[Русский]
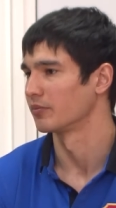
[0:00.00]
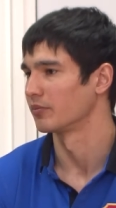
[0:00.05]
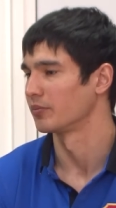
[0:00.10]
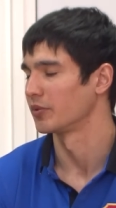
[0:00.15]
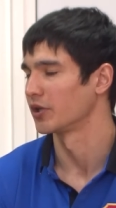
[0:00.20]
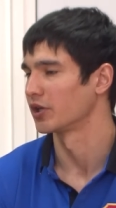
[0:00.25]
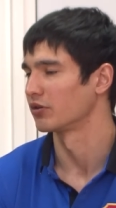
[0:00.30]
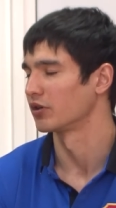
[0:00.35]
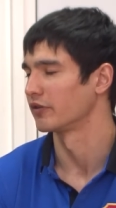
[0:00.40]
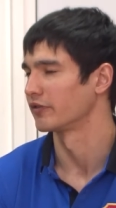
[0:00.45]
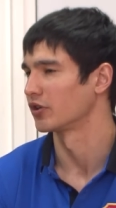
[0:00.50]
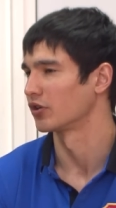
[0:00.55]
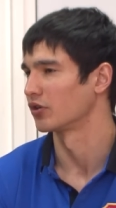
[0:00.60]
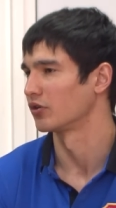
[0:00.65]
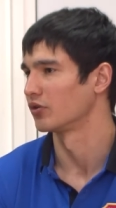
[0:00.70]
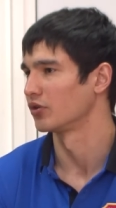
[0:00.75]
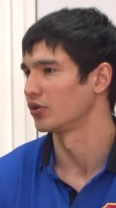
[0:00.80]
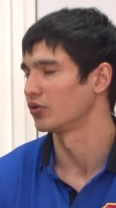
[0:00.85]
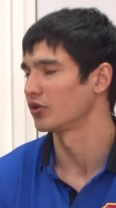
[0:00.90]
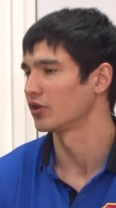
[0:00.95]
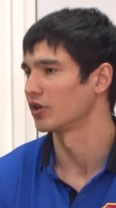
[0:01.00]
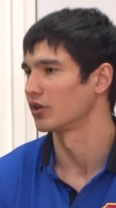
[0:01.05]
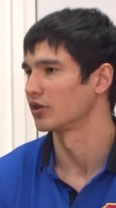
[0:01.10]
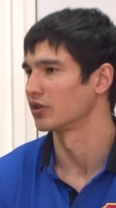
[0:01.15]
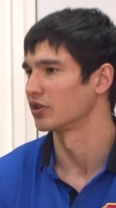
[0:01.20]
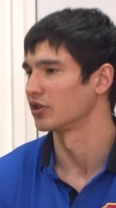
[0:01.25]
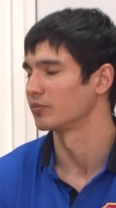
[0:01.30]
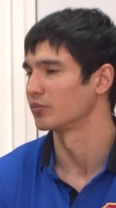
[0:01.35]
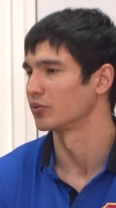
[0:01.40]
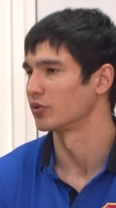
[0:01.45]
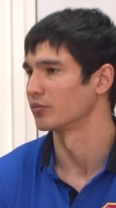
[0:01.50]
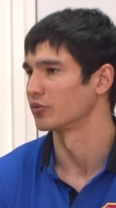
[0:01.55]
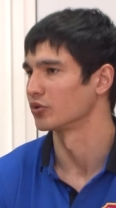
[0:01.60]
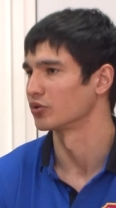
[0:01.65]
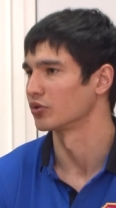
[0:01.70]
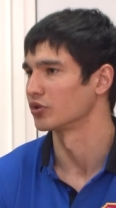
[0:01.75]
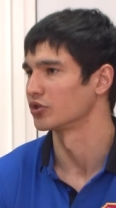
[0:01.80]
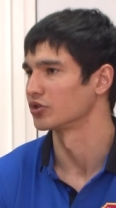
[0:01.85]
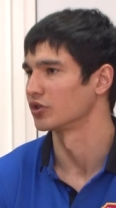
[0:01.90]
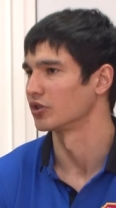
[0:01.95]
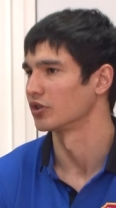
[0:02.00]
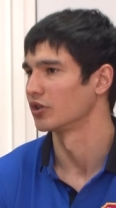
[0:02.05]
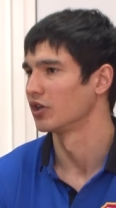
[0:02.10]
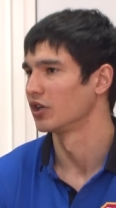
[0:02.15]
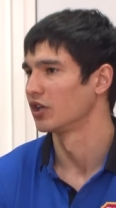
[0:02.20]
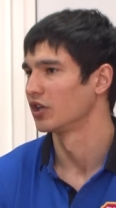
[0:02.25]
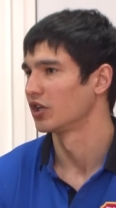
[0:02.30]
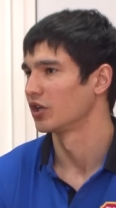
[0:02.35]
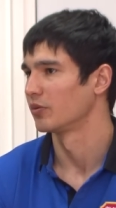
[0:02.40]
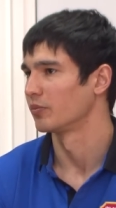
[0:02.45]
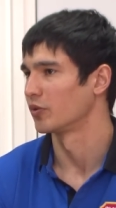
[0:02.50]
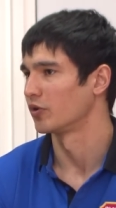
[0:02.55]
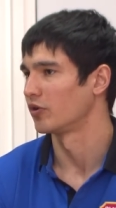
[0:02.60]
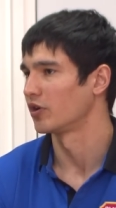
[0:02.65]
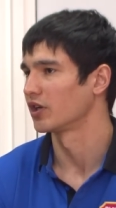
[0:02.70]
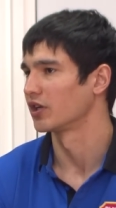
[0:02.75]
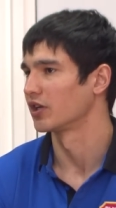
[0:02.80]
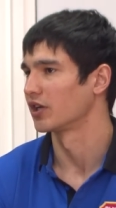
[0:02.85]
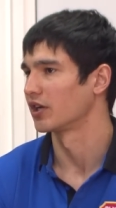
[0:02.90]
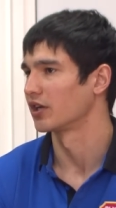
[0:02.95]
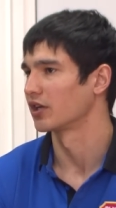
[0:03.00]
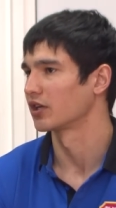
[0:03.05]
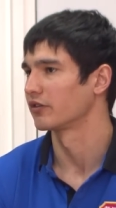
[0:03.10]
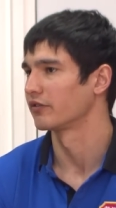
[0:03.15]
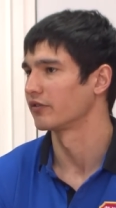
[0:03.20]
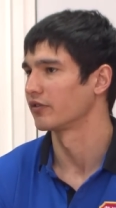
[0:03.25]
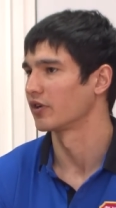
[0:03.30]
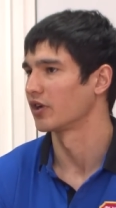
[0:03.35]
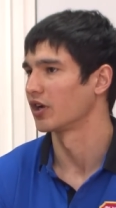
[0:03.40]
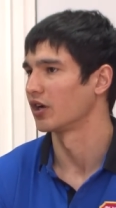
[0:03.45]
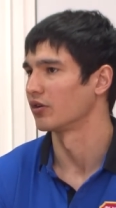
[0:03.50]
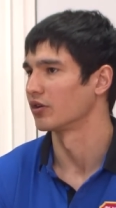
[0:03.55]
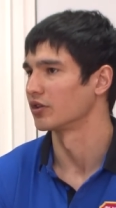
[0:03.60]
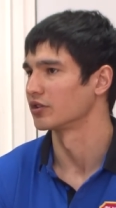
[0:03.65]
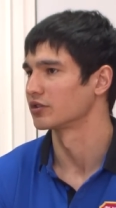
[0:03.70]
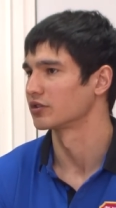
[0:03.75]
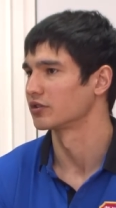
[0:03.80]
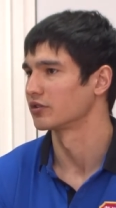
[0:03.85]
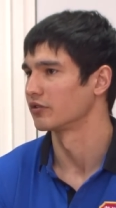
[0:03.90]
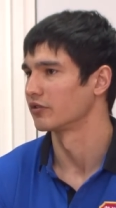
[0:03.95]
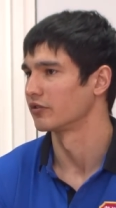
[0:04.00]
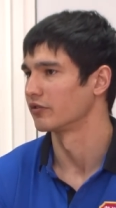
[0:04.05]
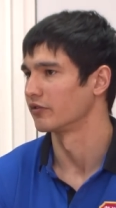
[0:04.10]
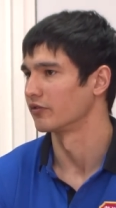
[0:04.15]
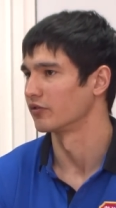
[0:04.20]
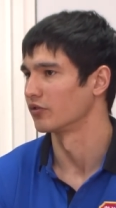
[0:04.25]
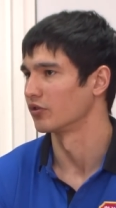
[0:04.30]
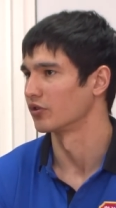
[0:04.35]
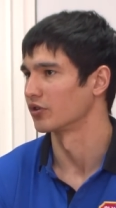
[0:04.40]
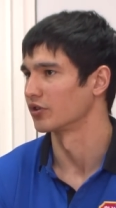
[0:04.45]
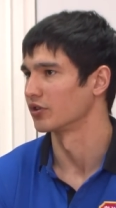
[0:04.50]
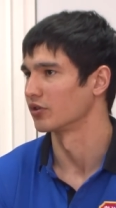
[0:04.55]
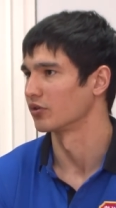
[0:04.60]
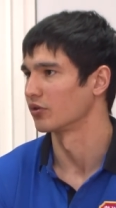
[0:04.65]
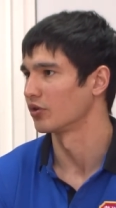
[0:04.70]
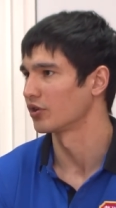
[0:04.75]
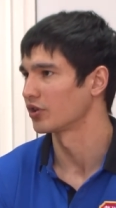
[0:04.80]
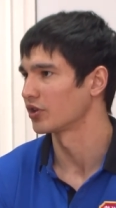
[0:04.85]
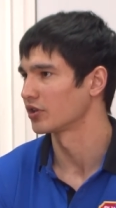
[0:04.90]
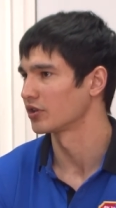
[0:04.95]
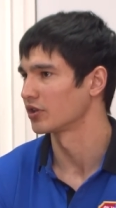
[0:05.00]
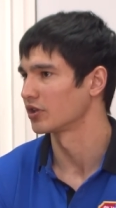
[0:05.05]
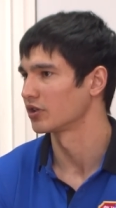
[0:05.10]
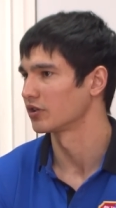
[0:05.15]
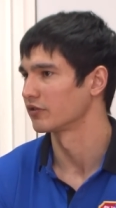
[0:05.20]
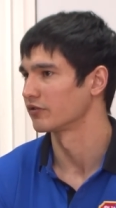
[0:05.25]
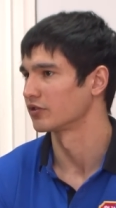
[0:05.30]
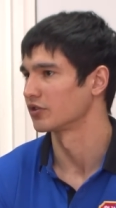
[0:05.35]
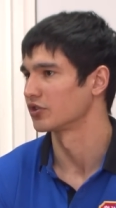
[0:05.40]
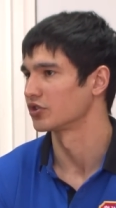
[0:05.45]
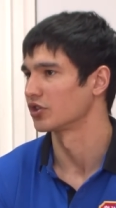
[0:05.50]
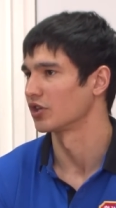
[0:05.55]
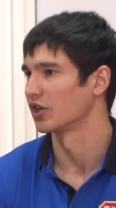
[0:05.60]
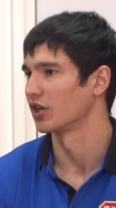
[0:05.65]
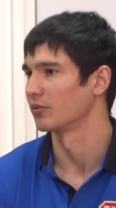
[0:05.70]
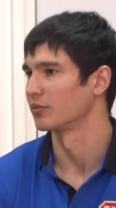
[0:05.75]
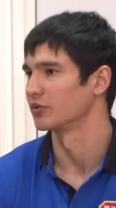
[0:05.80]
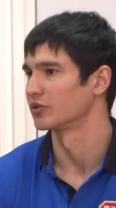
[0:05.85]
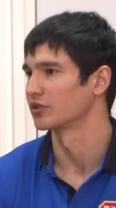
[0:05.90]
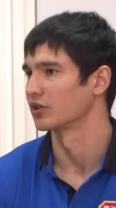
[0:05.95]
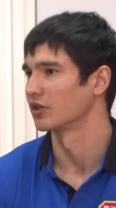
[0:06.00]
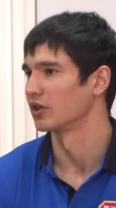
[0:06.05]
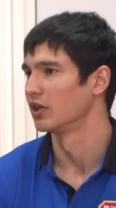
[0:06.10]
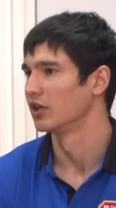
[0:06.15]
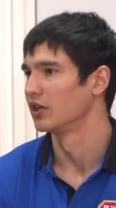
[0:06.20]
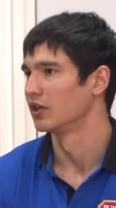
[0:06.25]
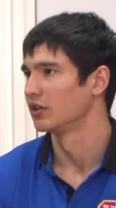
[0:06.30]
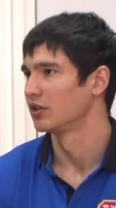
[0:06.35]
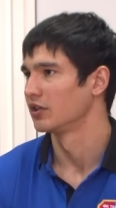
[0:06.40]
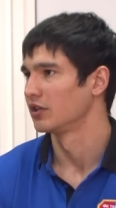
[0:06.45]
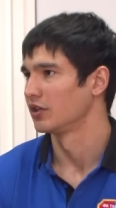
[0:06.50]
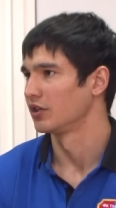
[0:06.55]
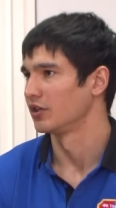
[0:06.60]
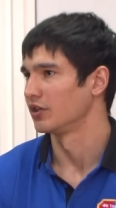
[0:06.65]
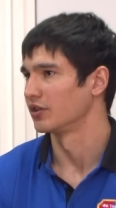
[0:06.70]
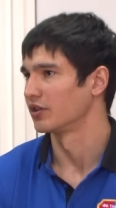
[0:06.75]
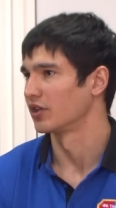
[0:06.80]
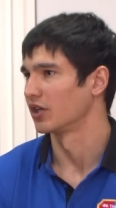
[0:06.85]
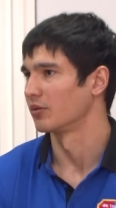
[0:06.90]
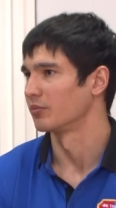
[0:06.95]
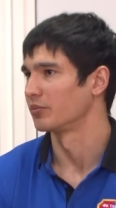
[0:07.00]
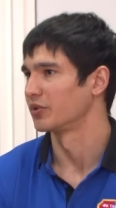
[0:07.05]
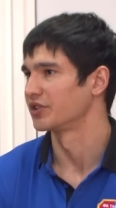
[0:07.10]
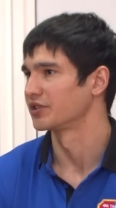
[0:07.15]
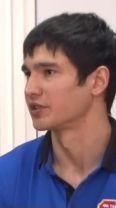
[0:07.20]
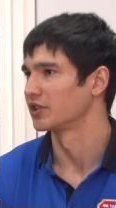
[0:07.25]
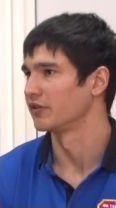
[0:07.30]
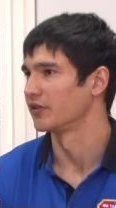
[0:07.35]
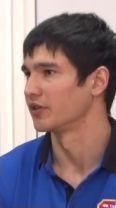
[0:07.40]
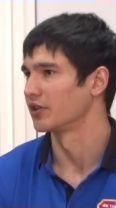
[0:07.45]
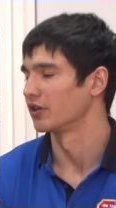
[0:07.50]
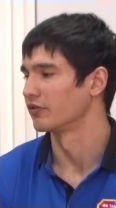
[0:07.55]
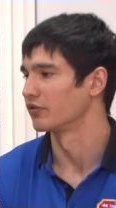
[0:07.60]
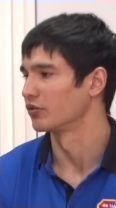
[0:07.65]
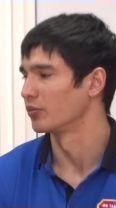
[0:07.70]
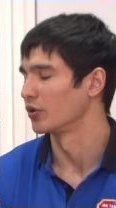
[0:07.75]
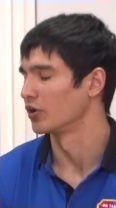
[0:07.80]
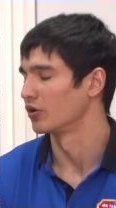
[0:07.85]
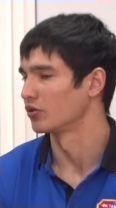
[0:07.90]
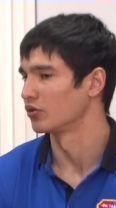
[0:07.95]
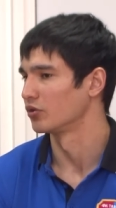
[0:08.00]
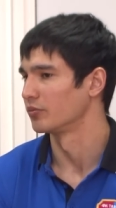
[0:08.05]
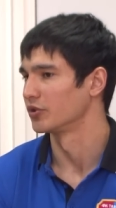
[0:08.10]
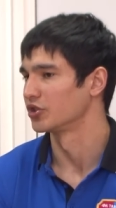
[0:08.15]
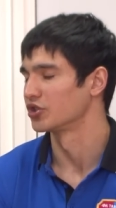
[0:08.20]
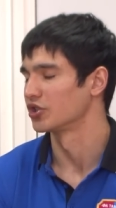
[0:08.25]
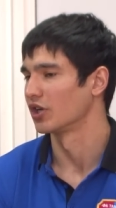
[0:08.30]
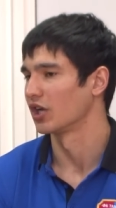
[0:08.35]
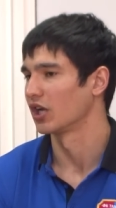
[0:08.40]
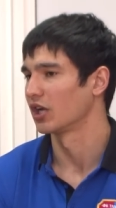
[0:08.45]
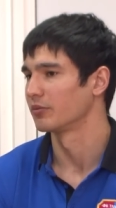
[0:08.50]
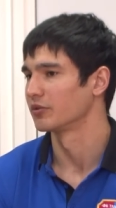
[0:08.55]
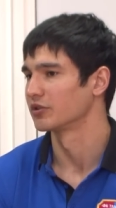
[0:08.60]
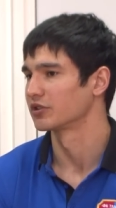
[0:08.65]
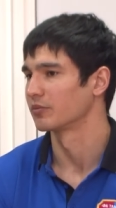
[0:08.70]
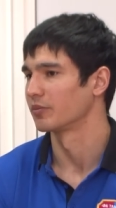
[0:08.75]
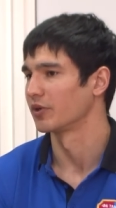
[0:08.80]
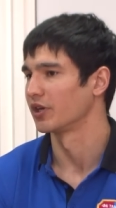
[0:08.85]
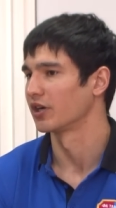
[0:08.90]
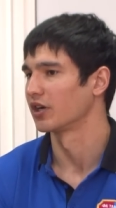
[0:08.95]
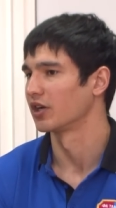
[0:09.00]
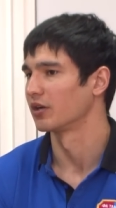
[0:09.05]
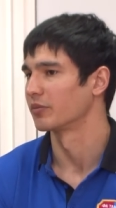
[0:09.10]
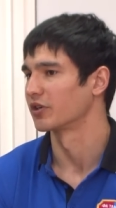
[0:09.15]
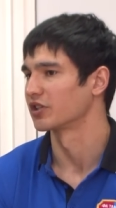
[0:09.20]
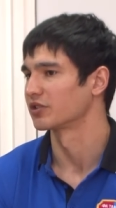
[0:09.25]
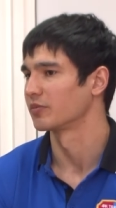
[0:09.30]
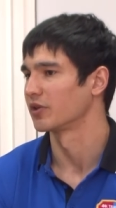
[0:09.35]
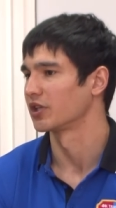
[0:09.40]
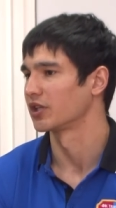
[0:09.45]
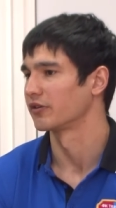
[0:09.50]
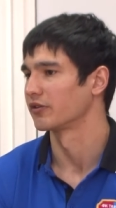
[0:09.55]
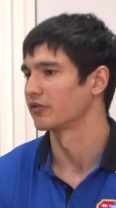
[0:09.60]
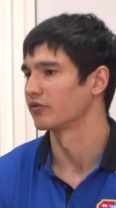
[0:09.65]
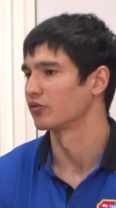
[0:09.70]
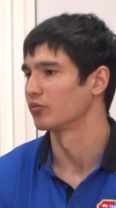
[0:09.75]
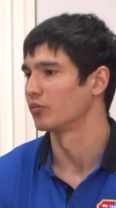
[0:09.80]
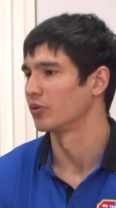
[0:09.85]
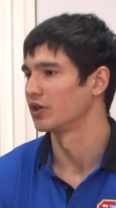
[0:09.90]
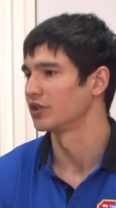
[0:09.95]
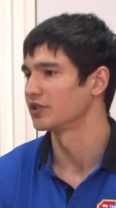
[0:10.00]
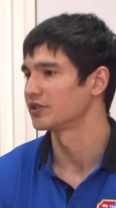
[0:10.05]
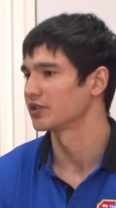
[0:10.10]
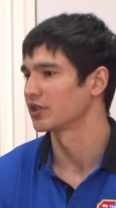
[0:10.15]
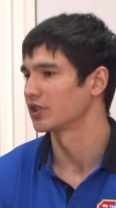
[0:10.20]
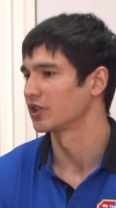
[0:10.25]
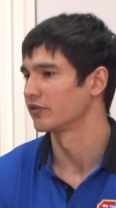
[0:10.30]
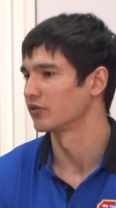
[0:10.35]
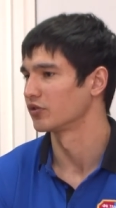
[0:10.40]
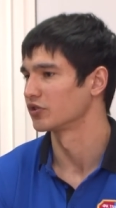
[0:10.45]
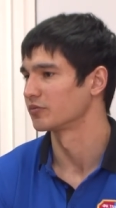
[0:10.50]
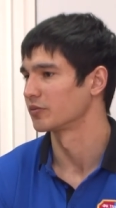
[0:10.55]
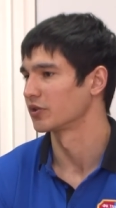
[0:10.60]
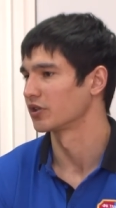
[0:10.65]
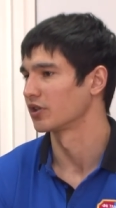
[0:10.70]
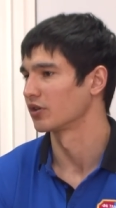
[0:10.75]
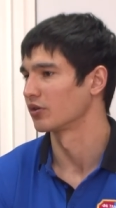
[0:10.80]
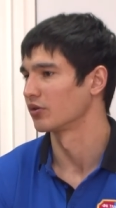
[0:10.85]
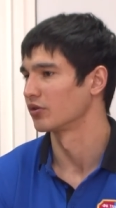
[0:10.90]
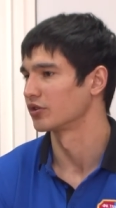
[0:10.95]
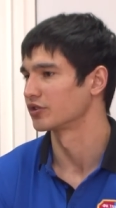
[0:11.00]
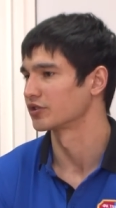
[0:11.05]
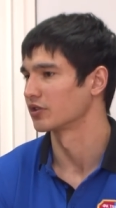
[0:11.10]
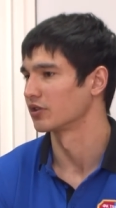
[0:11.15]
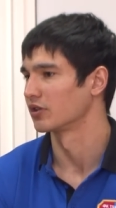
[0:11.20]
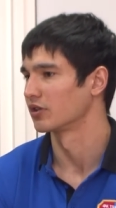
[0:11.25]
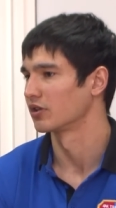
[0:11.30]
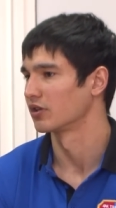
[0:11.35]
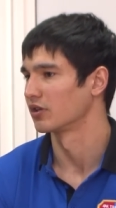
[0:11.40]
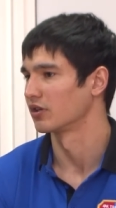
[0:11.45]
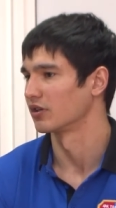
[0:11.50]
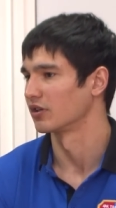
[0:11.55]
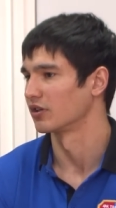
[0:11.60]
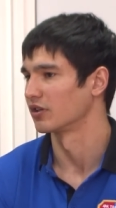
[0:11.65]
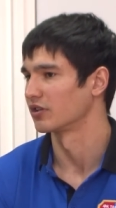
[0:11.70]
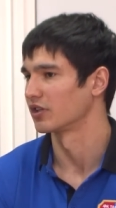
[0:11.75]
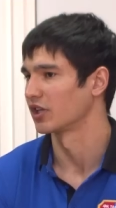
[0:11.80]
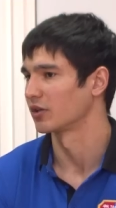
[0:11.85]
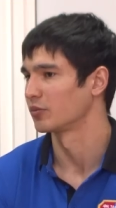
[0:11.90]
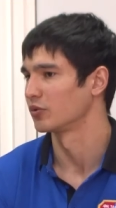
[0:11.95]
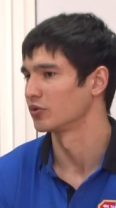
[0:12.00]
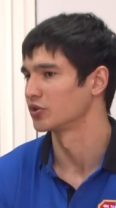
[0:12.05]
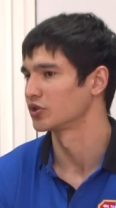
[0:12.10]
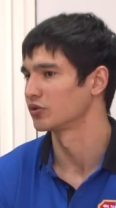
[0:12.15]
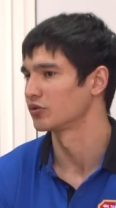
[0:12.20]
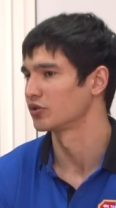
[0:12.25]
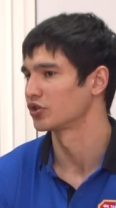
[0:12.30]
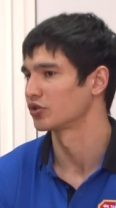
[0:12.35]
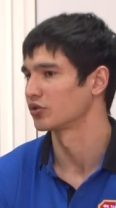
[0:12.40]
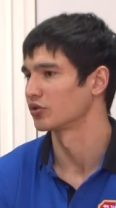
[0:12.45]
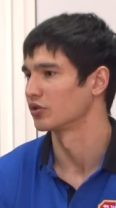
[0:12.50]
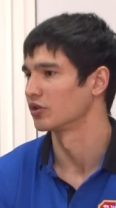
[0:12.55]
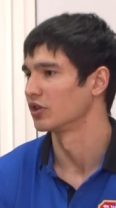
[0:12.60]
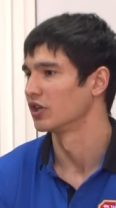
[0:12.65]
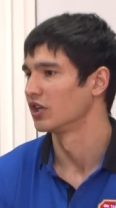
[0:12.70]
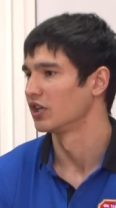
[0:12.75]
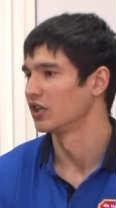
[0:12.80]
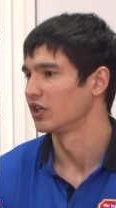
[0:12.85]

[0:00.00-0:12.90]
1 или 2 июня, не помню точно, была игра на КФК у нас в городе Коркино, возле Челябинска. И там представители футбольного клуба Челябинск приехали просматривать футболиста одного из Магнитогорска. А, так получилось, что